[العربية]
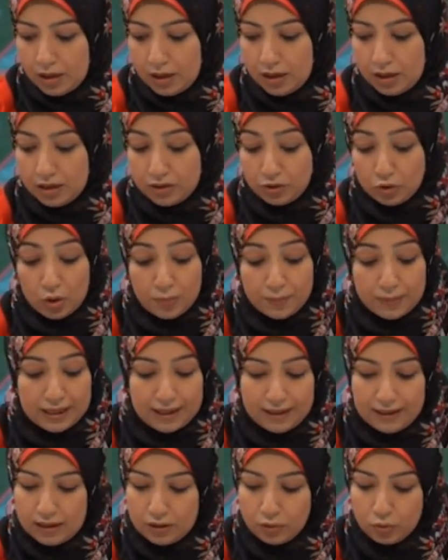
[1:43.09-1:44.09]
آه، توم
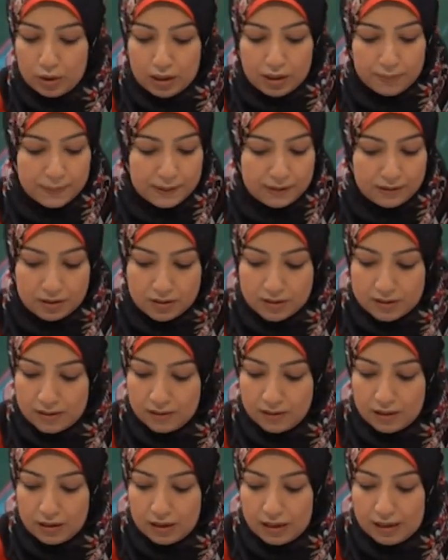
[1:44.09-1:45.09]
ريجان وبيتر
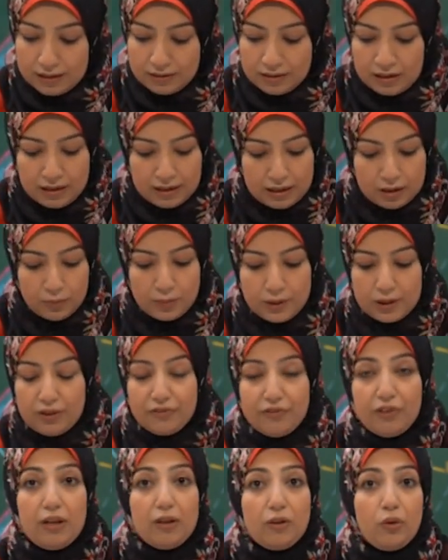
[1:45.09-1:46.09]
سينجر الاثنين كانوا
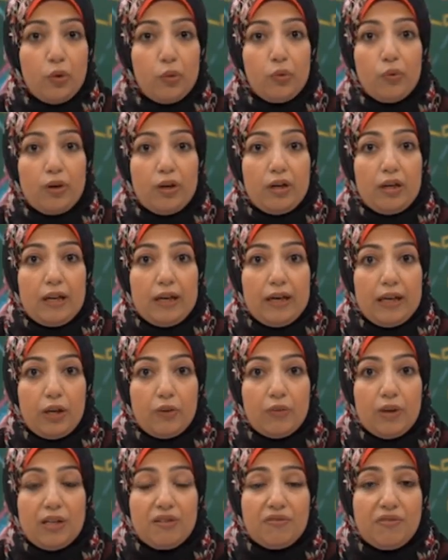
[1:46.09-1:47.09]
بيدافعوا عن حقوق
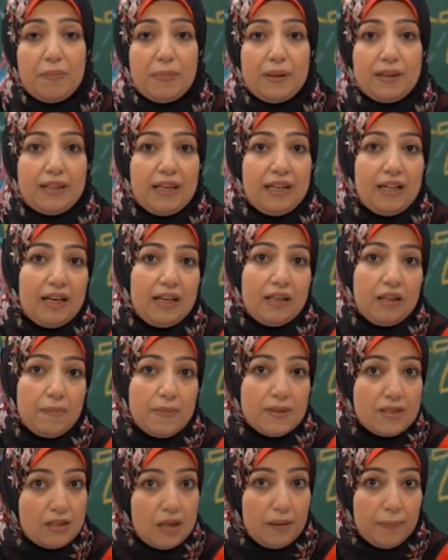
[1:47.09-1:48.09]
الحيوان فبالتالي انا
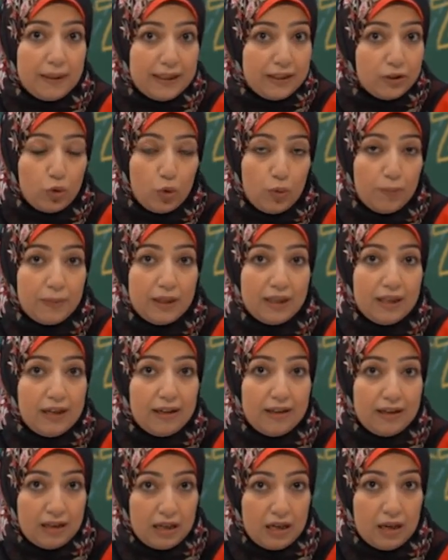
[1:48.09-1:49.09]
بستبعدهم من
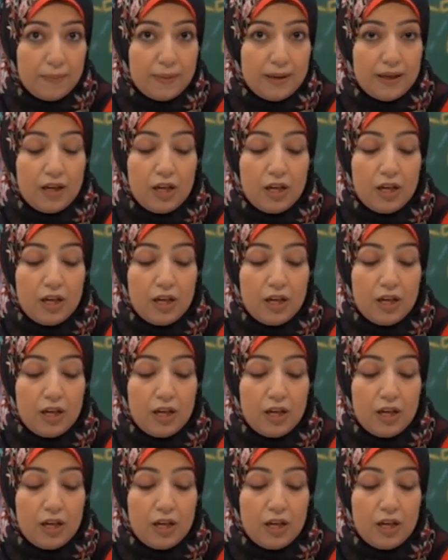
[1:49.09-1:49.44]
الاجابه